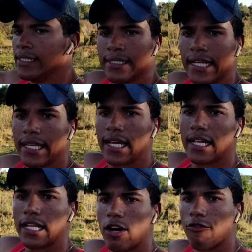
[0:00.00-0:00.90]
Isso aqui,
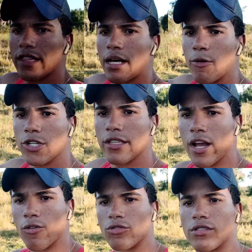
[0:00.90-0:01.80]
galerinha, é feito na mão de
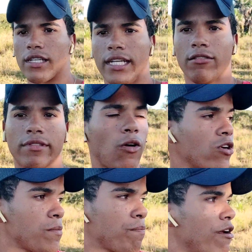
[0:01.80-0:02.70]
Deus. Isso aqui não tem
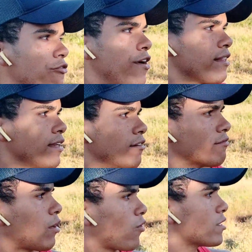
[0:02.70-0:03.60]
coisa perfeita, não. Não
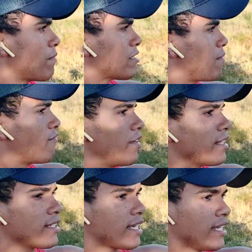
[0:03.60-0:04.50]
tem coisa mais
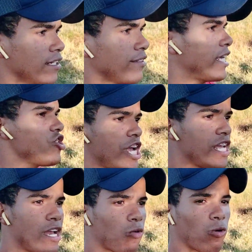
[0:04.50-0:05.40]
perfeita que isso aqui, não. Nem
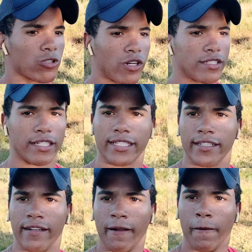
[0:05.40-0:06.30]
engenheiro constrói isso
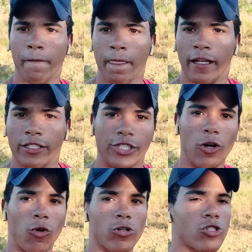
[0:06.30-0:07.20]
aqui.
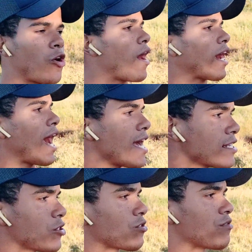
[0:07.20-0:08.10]
Engenheiro constrói uma
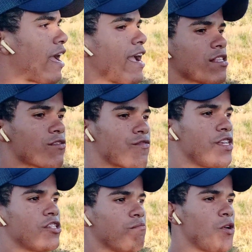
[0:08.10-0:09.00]
casa de 10,
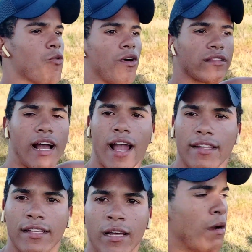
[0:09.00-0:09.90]
20 mil
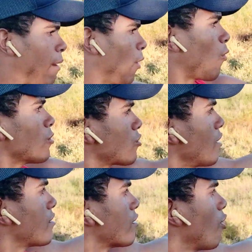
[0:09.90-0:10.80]
andares, mas não
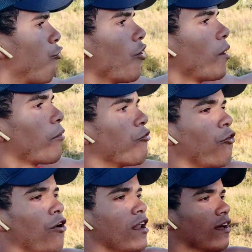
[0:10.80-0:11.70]
constrói isso aqui, ó, folha por
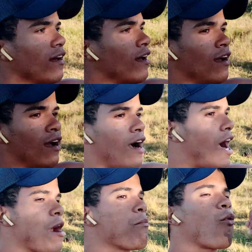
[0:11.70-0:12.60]
folha,
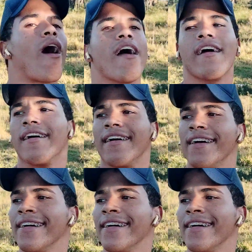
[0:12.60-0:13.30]
ar por ar,